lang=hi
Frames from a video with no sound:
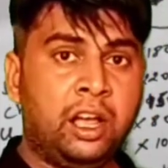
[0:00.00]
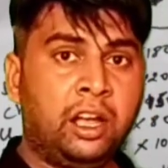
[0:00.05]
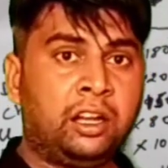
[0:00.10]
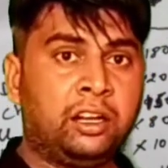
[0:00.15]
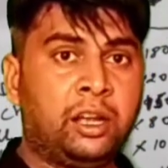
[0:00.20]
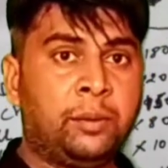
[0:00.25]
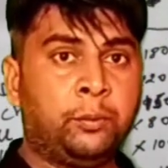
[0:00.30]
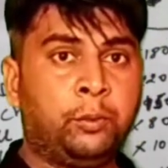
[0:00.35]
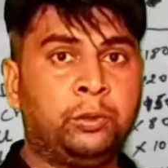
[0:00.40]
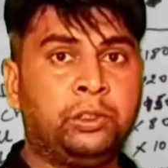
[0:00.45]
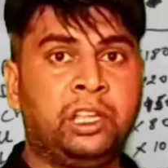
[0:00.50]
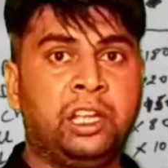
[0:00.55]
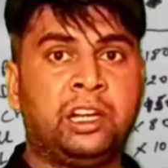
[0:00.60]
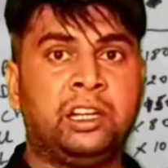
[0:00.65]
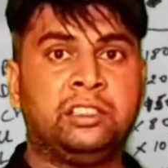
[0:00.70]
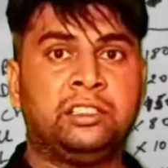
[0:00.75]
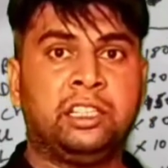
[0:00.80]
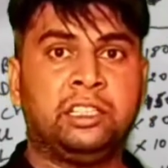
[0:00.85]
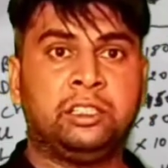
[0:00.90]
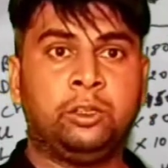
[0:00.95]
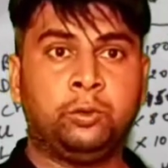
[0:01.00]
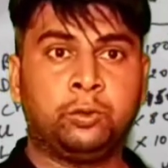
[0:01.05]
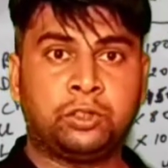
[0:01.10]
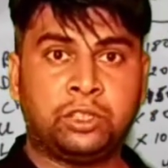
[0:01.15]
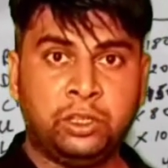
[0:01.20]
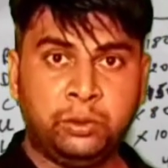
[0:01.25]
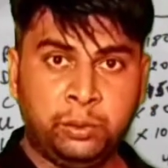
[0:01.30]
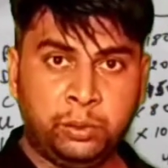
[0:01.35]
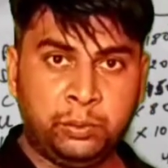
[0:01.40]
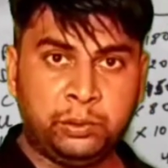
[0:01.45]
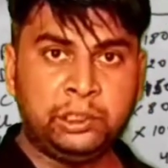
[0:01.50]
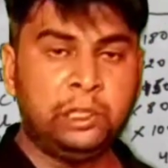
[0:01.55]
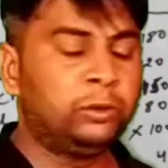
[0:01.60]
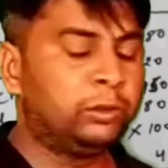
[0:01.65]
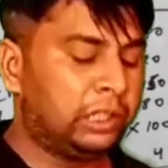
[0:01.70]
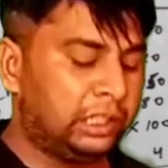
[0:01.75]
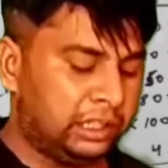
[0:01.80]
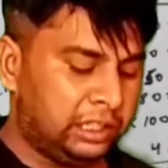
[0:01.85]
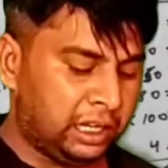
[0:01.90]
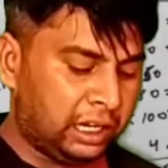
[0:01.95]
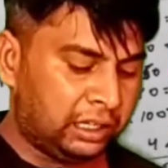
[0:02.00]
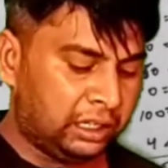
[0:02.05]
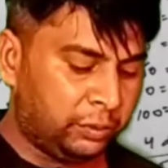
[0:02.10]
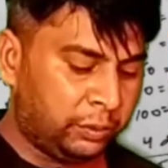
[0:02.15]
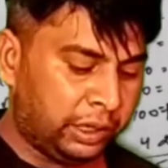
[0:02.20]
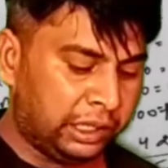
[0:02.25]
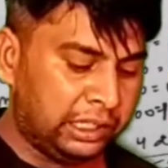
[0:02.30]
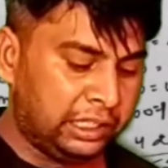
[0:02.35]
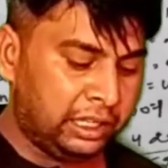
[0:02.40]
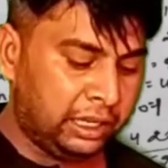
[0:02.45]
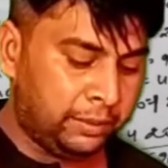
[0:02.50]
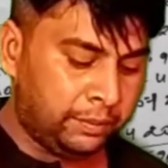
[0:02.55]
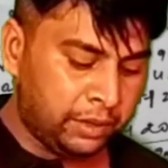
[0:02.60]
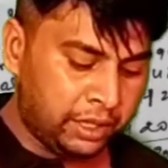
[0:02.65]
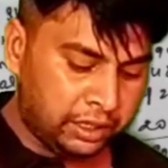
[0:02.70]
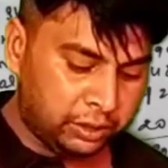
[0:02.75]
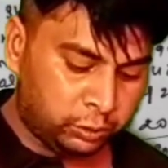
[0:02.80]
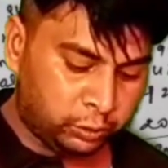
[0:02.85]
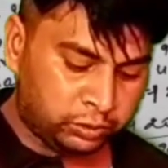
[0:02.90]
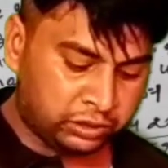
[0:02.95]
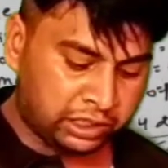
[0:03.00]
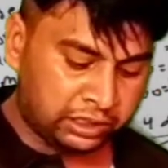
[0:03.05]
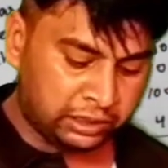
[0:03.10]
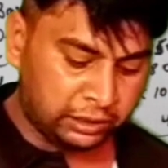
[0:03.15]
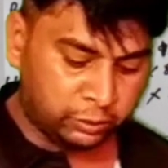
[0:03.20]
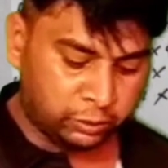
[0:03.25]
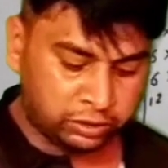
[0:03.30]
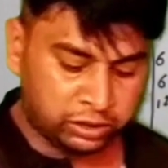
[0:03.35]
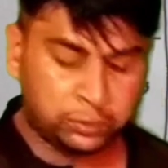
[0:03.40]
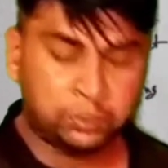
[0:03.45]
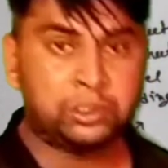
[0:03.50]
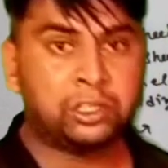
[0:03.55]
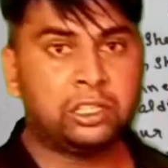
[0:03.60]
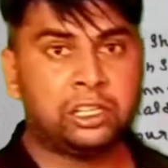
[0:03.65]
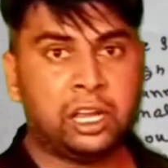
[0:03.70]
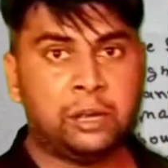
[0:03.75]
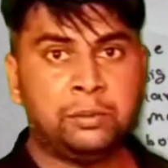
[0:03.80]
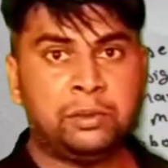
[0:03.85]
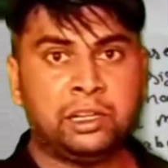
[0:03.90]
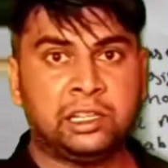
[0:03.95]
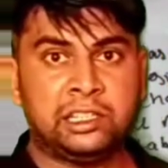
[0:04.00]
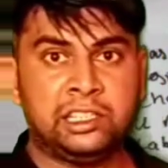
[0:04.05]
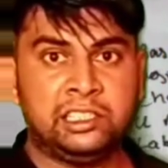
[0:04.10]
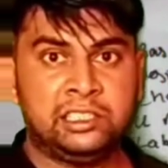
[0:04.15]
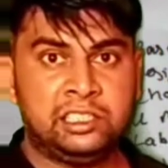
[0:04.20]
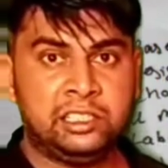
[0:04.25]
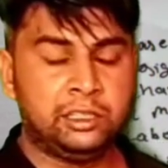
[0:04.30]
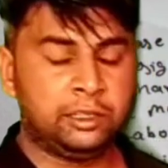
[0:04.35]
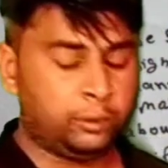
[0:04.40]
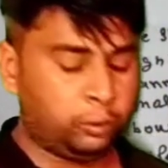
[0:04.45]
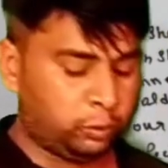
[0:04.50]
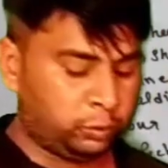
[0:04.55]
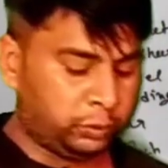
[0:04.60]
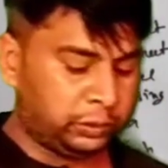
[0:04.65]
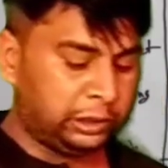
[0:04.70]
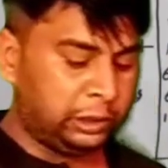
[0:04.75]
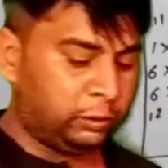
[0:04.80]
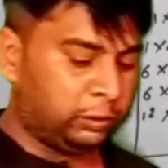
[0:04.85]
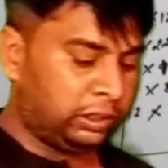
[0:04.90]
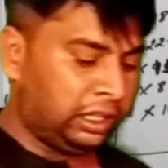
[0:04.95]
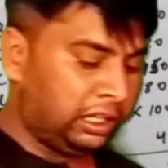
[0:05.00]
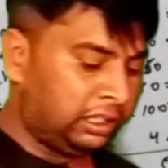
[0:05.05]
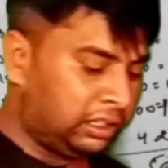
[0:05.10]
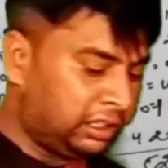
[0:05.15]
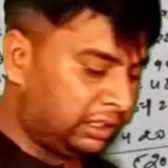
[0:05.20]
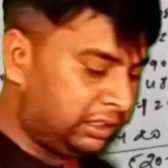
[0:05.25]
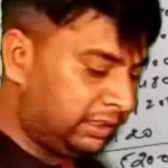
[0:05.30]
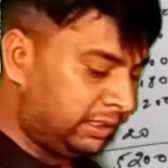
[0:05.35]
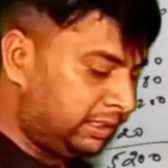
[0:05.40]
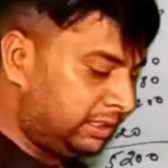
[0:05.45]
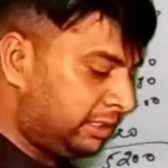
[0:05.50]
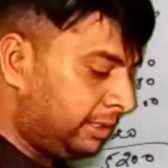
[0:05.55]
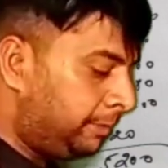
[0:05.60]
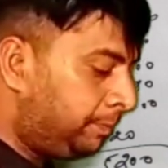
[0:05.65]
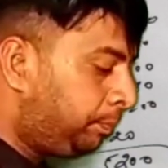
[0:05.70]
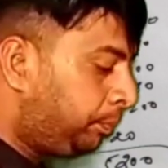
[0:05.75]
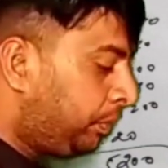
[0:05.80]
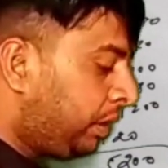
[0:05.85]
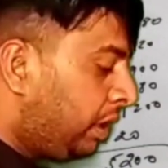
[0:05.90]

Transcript: अगर आप वो देखना चाहते हो उसकी भी वीडियो जल्दी आने वाली है तो चैनल को सब्सक्राइब कर लीजिए और वीडियो को लाइक कर दीजिए